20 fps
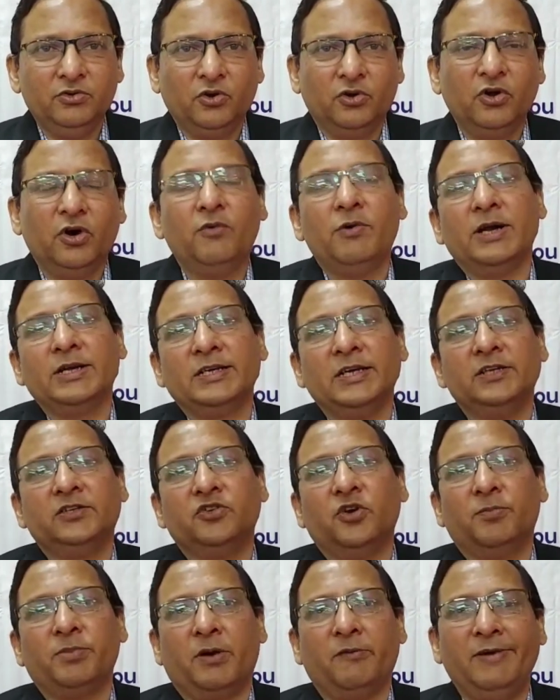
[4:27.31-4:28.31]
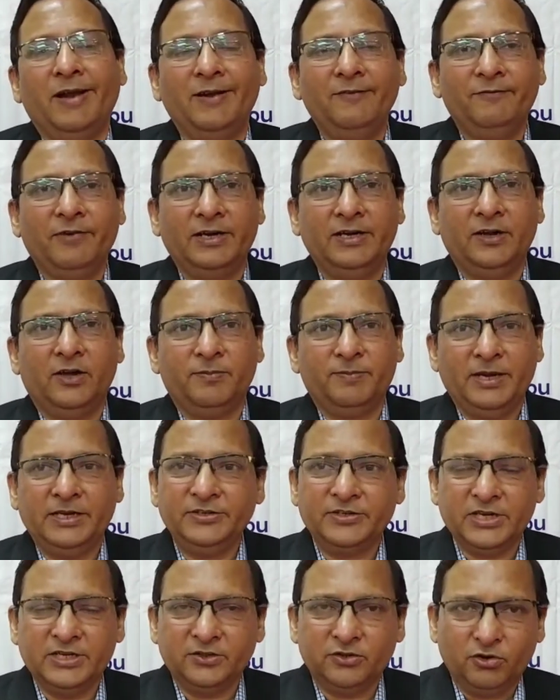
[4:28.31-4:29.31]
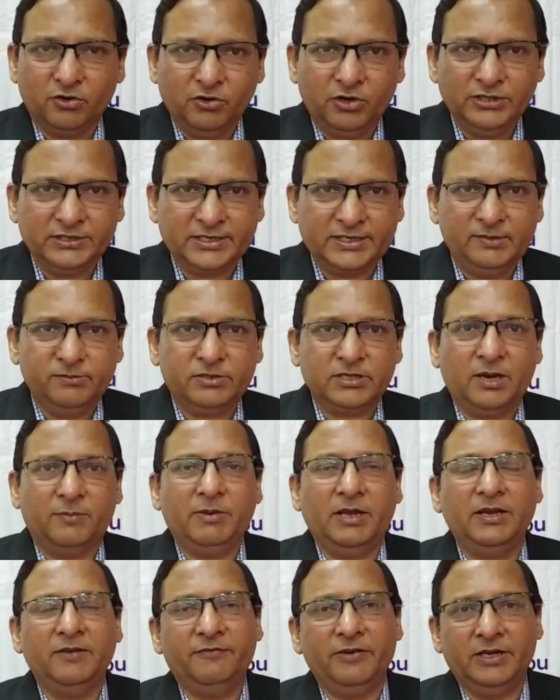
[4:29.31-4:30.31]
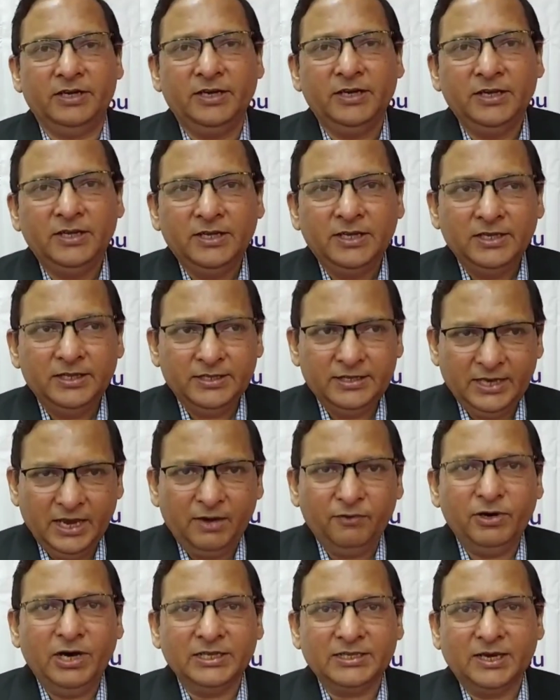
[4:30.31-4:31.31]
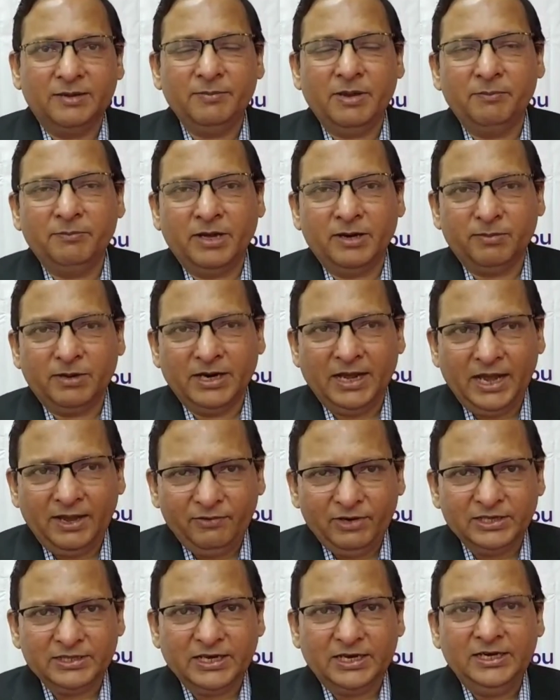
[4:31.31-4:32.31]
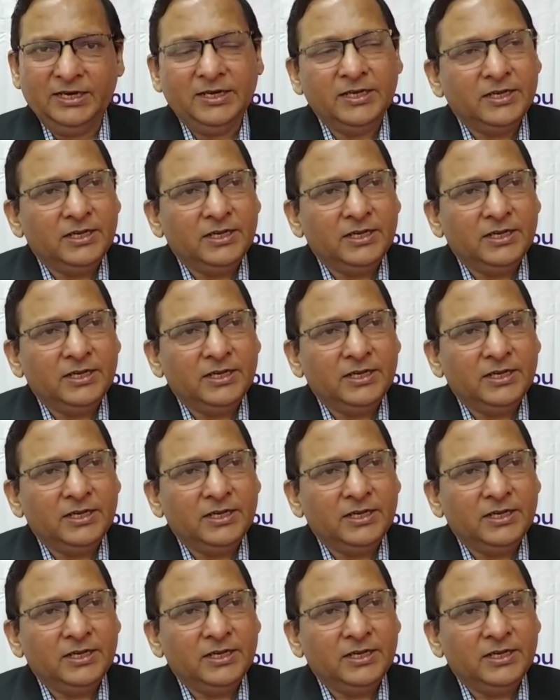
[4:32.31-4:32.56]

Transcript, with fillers: दोनों वर्कर्स को प्रोविडेंट फंड और पेंशन दोनों स्कीम्स का बेनिफिट दिया हुआ था मेंबर बनाया हुआ था